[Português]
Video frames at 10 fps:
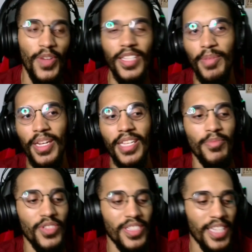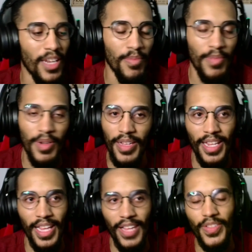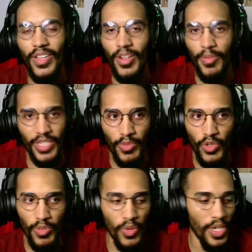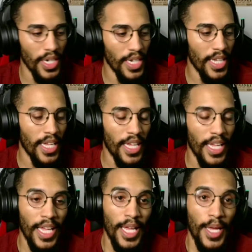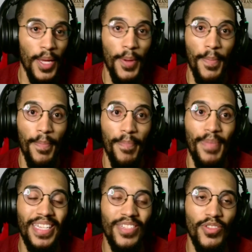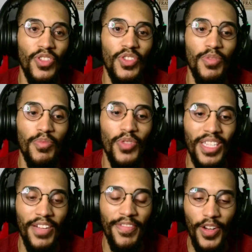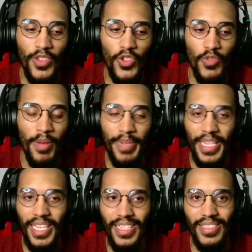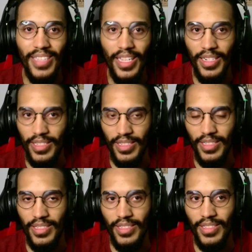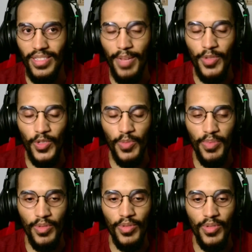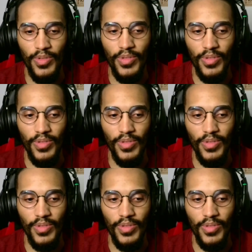ah, beleza, a música sem ela é, é nada a ver. Não, a música é muito boa. Mas eu senti muita falta de uma briga inteira, sabe? Tipo,